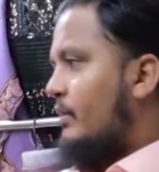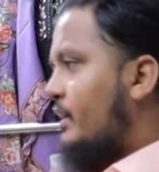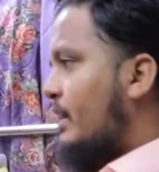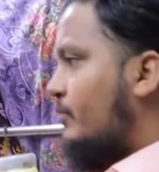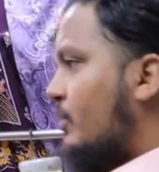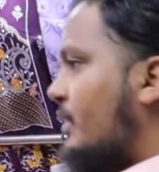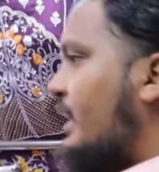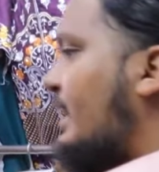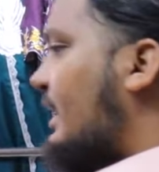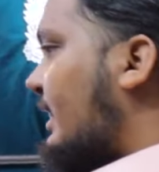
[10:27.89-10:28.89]
अभी आपको मैं
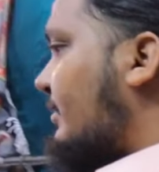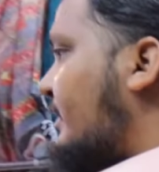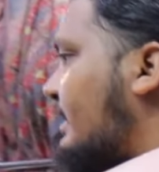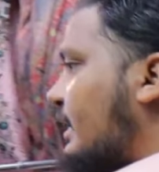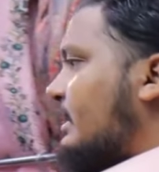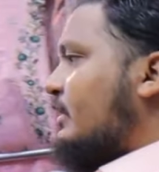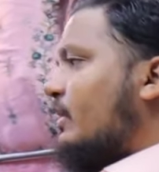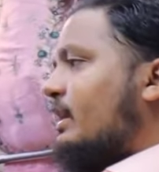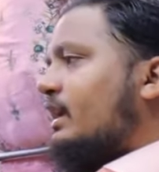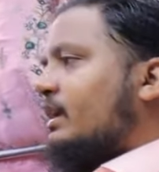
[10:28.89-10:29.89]
नायरा कट में दिखा देता
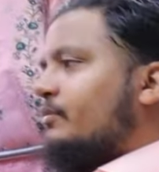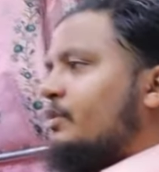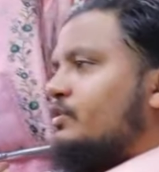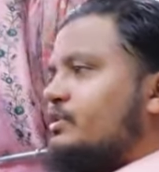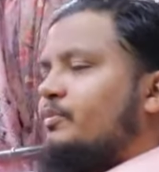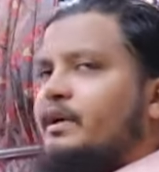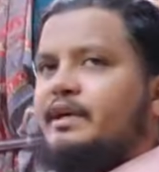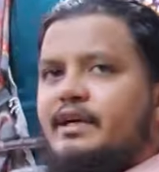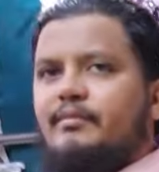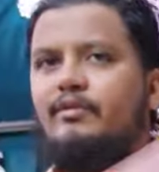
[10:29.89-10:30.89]
हूँ आलिया कट में कुछ
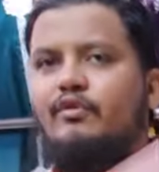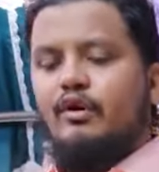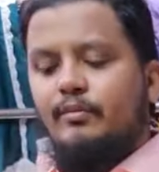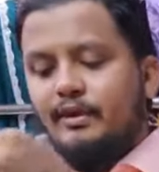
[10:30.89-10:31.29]
प्रिंटेड में फॉइल